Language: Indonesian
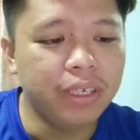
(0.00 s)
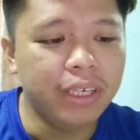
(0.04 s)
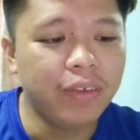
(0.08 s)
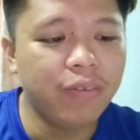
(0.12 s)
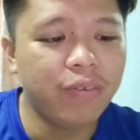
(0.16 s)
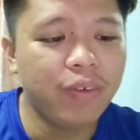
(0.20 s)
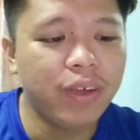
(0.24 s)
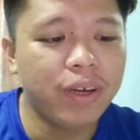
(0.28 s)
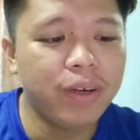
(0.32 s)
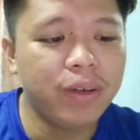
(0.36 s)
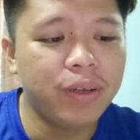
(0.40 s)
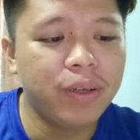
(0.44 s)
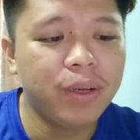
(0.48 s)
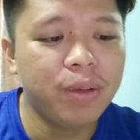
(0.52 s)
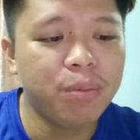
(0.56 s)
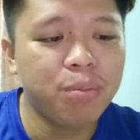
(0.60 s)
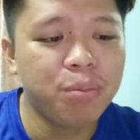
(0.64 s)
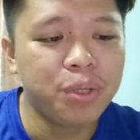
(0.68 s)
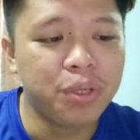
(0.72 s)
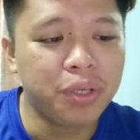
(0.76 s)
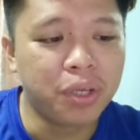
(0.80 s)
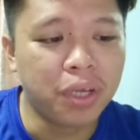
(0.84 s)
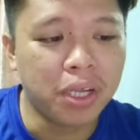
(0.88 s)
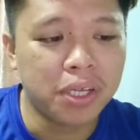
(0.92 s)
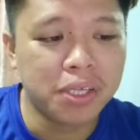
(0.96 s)
defendant
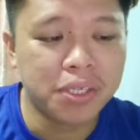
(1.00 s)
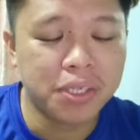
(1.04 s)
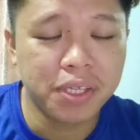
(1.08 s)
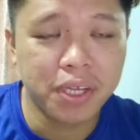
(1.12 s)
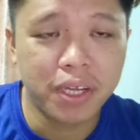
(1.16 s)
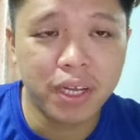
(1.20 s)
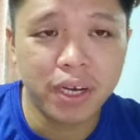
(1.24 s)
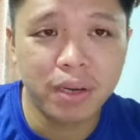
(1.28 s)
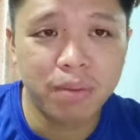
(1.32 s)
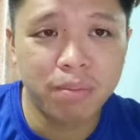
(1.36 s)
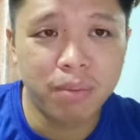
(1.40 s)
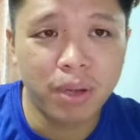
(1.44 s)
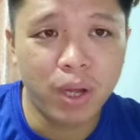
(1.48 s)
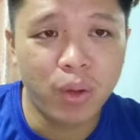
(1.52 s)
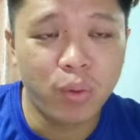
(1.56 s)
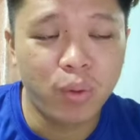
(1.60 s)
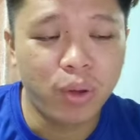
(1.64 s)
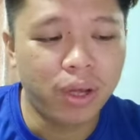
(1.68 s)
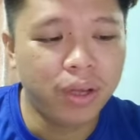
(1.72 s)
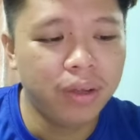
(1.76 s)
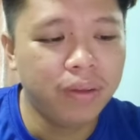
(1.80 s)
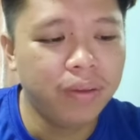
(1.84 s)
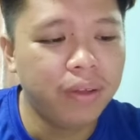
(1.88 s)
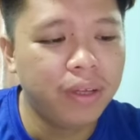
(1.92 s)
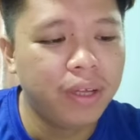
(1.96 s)
menegaskan
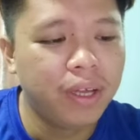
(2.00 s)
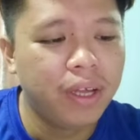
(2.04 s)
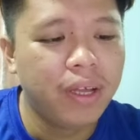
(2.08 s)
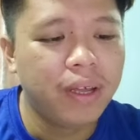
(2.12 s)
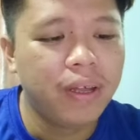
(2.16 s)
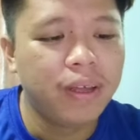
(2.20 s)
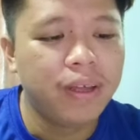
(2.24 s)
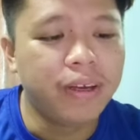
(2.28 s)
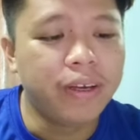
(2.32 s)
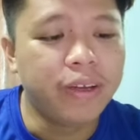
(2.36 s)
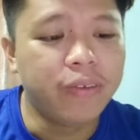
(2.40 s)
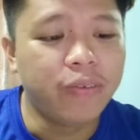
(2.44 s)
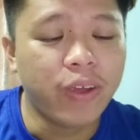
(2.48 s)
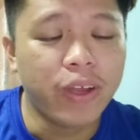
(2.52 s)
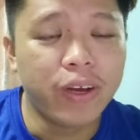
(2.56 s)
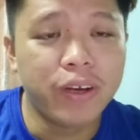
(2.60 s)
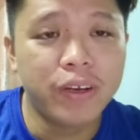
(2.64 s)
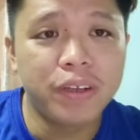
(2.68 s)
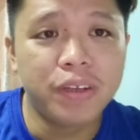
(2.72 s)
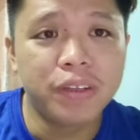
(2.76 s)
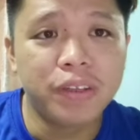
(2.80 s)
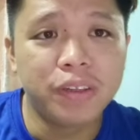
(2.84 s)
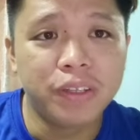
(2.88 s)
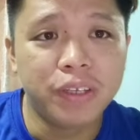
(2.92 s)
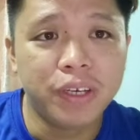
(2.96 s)
bahwa
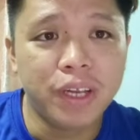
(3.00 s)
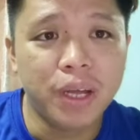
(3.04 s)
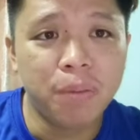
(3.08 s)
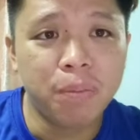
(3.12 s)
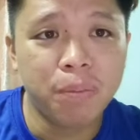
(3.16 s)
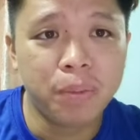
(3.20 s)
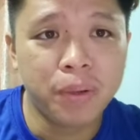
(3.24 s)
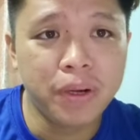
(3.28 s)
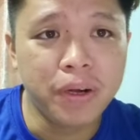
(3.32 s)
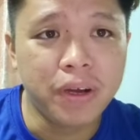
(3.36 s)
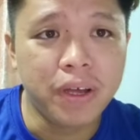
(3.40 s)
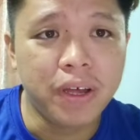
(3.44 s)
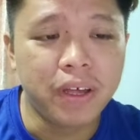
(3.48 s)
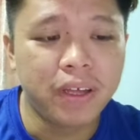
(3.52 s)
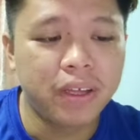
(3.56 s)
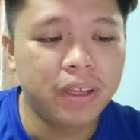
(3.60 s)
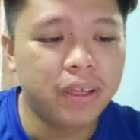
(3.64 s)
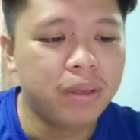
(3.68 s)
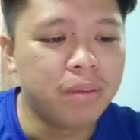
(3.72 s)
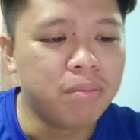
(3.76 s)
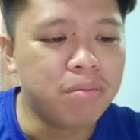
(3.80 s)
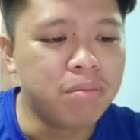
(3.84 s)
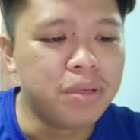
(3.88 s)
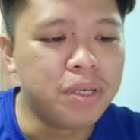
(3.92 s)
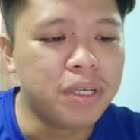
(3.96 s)
defendant tidak pernah
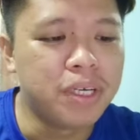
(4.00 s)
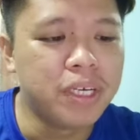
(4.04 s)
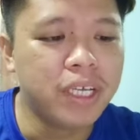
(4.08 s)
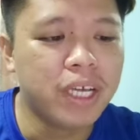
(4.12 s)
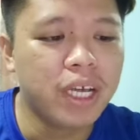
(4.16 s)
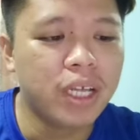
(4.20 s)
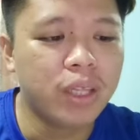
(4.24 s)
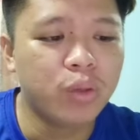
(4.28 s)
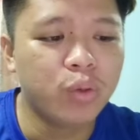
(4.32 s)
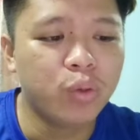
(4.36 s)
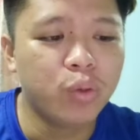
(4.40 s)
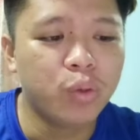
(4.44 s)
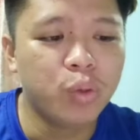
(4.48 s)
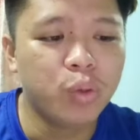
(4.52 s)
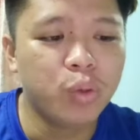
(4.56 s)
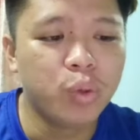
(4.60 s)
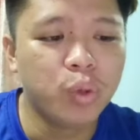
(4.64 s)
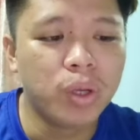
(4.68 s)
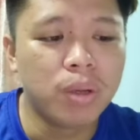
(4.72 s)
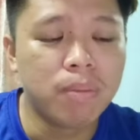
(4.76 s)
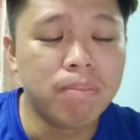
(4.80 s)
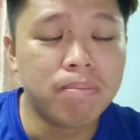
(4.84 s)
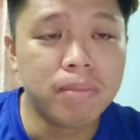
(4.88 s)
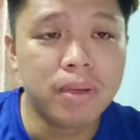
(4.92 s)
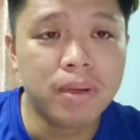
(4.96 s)
berniat
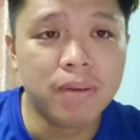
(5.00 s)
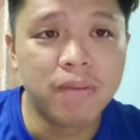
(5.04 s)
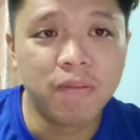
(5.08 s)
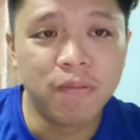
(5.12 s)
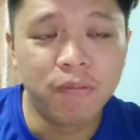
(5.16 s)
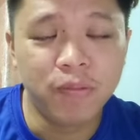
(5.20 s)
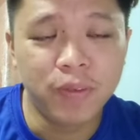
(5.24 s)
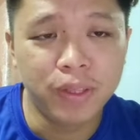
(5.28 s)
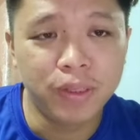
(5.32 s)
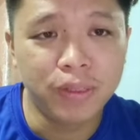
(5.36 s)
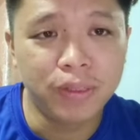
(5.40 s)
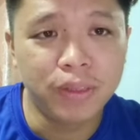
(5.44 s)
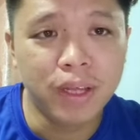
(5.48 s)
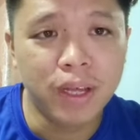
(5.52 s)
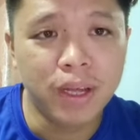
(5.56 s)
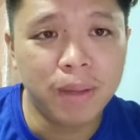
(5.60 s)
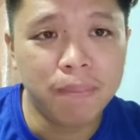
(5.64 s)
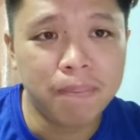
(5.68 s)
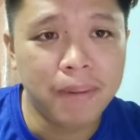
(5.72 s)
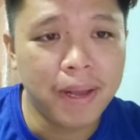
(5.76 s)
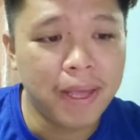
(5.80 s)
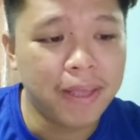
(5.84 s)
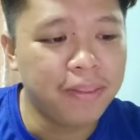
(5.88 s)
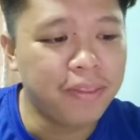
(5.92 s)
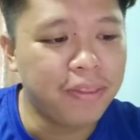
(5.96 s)
untuk
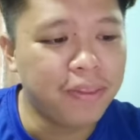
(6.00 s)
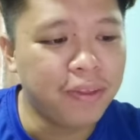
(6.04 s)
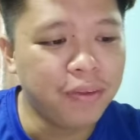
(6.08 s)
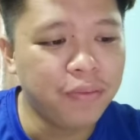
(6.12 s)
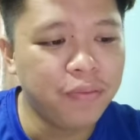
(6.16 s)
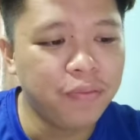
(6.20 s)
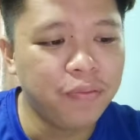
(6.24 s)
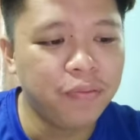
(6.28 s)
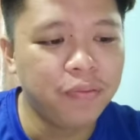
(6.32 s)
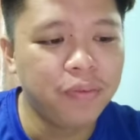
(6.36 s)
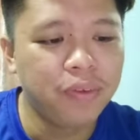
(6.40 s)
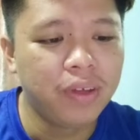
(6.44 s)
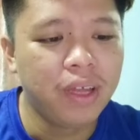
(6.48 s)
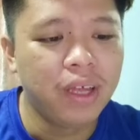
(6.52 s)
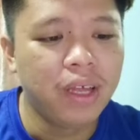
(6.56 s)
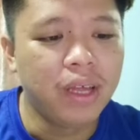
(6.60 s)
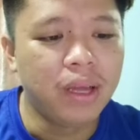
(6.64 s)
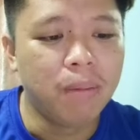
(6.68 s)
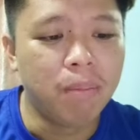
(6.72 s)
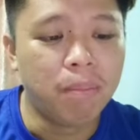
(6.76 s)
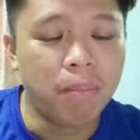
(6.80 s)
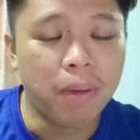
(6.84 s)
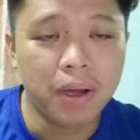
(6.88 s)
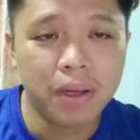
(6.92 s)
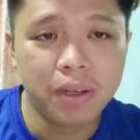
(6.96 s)
memfitnah plaintiff,
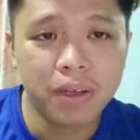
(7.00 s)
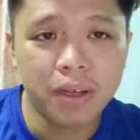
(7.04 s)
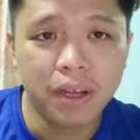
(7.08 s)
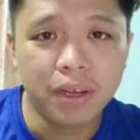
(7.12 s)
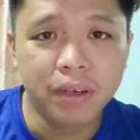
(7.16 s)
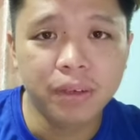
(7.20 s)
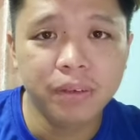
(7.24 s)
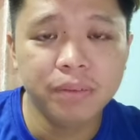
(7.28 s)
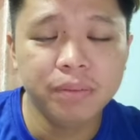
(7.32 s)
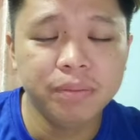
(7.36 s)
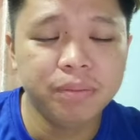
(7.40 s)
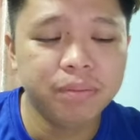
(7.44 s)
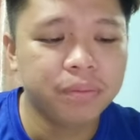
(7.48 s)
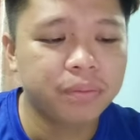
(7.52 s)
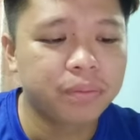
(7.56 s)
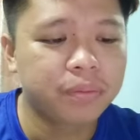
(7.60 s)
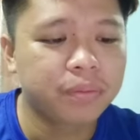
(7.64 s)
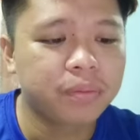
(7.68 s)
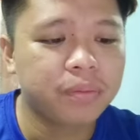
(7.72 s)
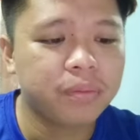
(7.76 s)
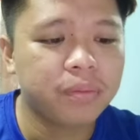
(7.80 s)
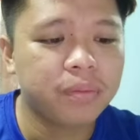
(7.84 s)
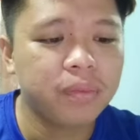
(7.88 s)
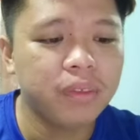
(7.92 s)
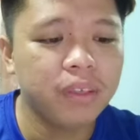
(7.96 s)
bahkan
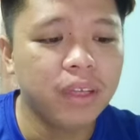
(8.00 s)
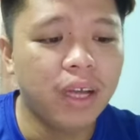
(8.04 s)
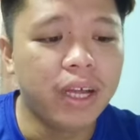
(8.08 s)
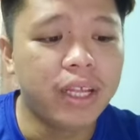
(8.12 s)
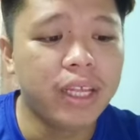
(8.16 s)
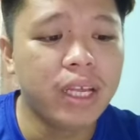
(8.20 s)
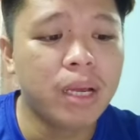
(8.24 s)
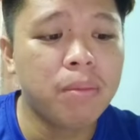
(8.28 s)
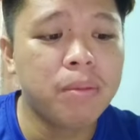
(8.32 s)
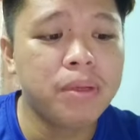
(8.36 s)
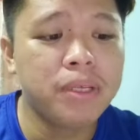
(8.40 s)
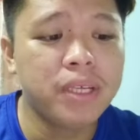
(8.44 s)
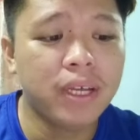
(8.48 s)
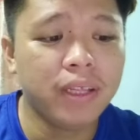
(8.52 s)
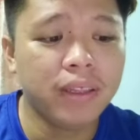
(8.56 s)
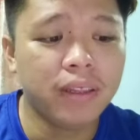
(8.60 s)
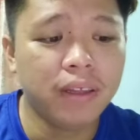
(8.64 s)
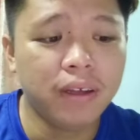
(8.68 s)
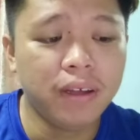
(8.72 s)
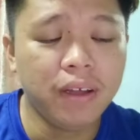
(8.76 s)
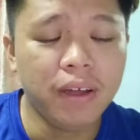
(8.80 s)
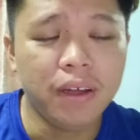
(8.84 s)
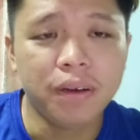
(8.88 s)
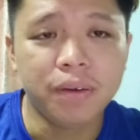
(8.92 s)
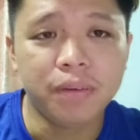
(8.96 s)
hanya
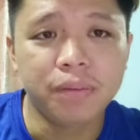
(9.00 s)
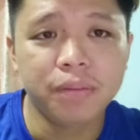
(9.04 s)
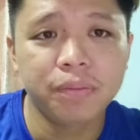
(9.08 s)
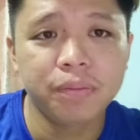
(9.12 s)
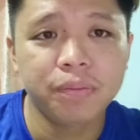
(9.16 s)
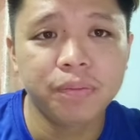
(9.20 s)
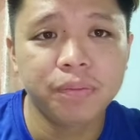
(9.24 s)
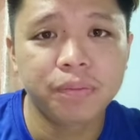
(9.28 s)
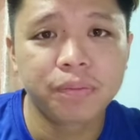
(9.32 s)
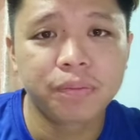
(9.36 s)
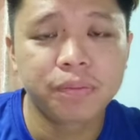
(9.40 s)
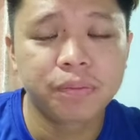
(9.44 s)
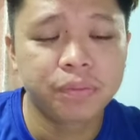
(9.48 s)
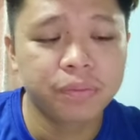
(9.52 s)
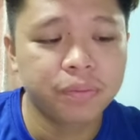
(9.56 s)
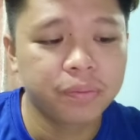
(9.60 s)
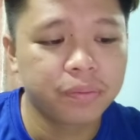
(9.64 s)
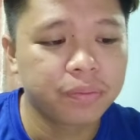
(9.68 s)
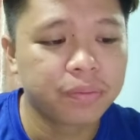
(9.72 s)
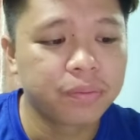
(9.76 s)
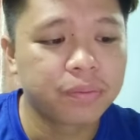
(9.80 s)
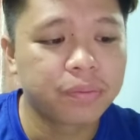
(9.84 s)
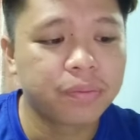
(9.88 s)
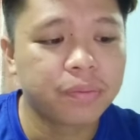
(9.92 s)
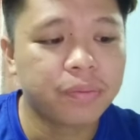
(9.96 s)
menyatakan
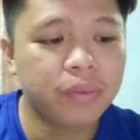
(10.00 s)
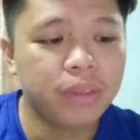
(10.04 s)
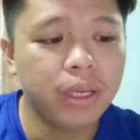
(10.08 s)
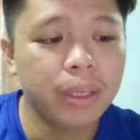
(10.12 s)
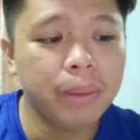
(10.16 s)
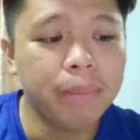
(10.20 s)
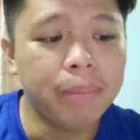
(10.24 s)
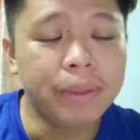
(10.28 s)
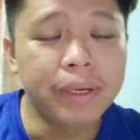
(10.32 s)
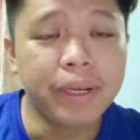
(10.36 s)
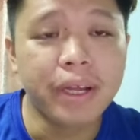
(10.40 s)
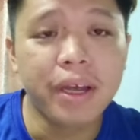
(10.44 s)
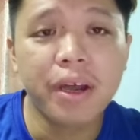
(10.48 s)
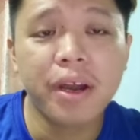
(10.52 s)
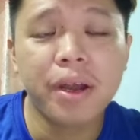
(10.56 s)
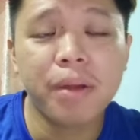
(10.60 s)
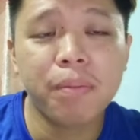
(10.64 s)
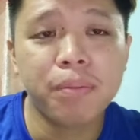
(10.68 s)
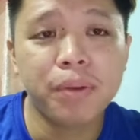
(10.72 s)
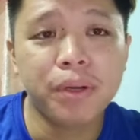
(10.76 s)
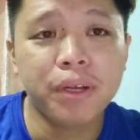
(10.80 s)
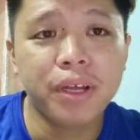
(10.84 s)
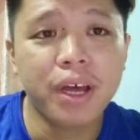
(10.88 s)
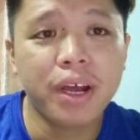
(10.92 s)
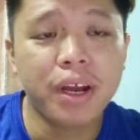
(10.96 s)

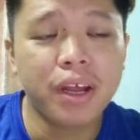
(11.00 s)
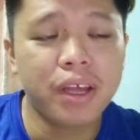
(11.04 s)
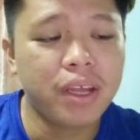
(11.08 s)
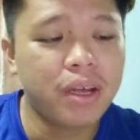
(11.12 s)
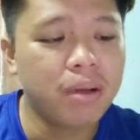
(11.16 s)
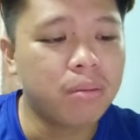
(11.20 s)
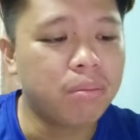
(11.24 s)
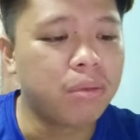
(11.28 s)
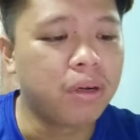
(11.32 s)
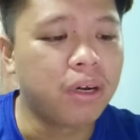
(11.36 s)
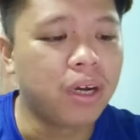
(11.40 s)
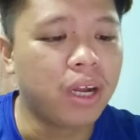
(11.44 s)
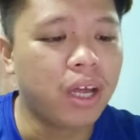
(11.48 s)
perkara-perkara yang